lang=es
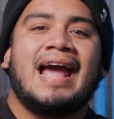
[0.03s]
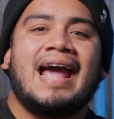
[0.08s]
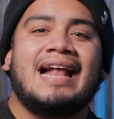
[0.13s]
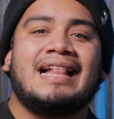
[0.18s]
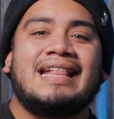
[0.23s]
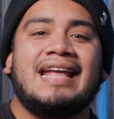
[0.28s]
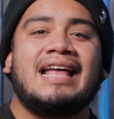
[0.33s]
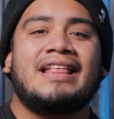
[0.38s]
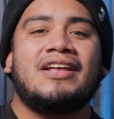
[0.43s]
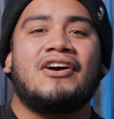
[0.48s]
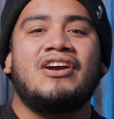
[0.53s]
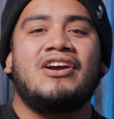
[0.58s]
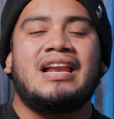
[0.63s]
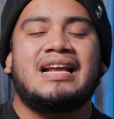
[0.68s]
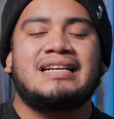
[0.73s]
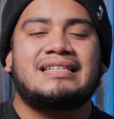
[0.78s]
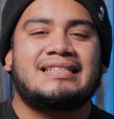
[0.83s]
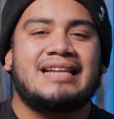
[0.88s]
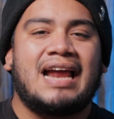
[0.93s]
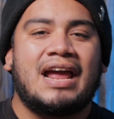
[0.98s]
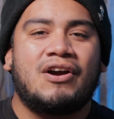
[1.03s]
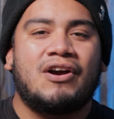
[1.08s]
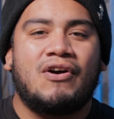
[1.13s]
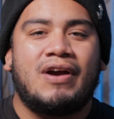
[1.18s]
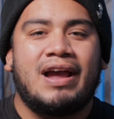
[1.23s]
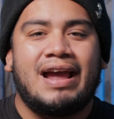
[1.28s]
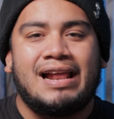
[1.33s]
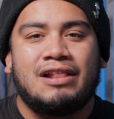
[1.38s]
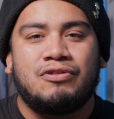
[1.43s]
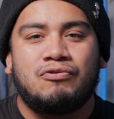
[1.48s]
El día de hoy les traigo
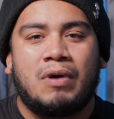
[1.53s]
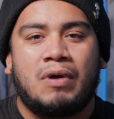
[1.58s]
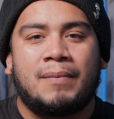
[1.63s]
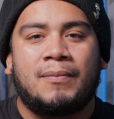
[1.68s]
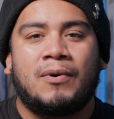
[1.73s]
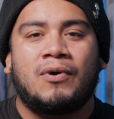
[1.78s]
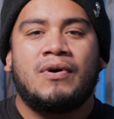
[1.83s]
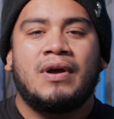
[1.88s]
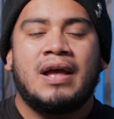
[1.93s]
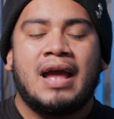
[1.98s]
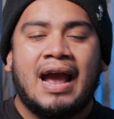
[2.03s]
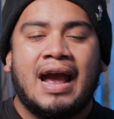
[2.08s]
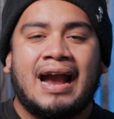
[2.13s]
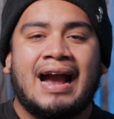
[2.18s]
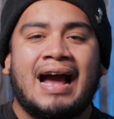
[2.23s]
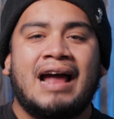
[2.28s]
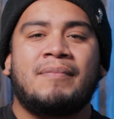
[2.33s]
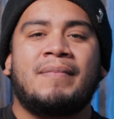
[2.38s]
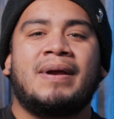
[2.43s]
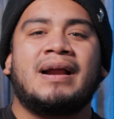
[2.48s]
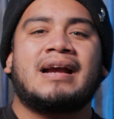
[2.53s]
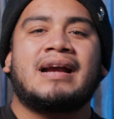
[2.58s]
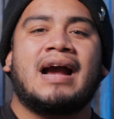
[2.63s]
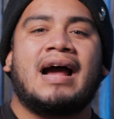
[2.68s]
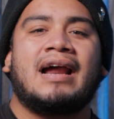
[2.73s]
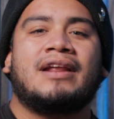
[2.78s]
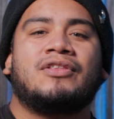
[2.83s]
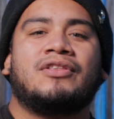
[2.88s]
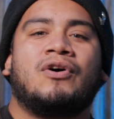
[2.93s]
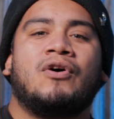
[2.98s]
el nuevo Harman
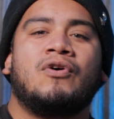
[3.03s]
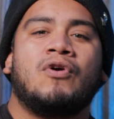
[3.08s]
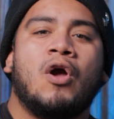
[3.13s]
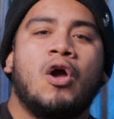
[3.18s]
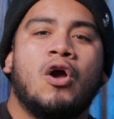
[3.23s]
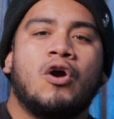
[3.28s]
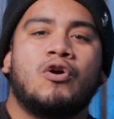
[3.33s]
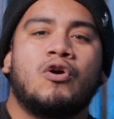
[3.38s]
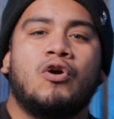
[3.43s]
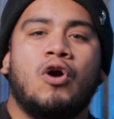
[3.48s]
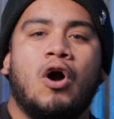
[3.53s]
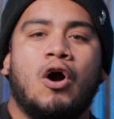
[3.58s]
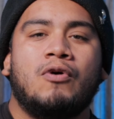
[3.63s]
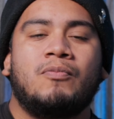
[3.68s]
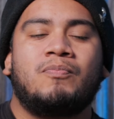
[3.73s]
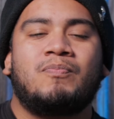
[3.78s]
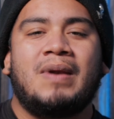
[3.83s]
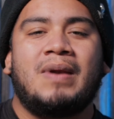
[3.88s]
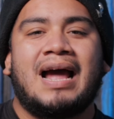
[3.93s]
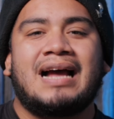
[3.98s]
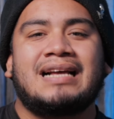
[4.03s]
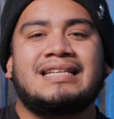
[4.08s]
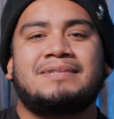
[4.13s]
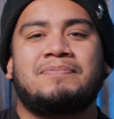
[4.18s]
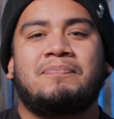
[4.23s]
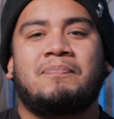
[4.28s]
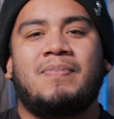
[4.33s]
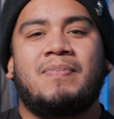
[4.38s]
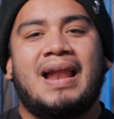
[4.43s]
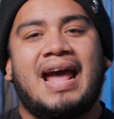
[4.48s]
Kardon Go Plus
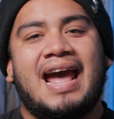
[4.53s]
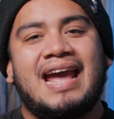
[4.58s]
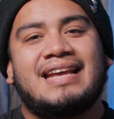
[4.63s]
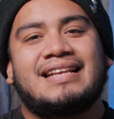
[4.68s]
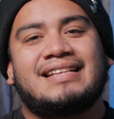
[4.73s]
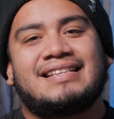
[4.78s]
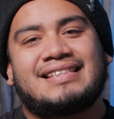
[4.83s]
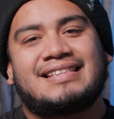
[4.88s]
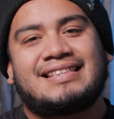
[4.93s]
Play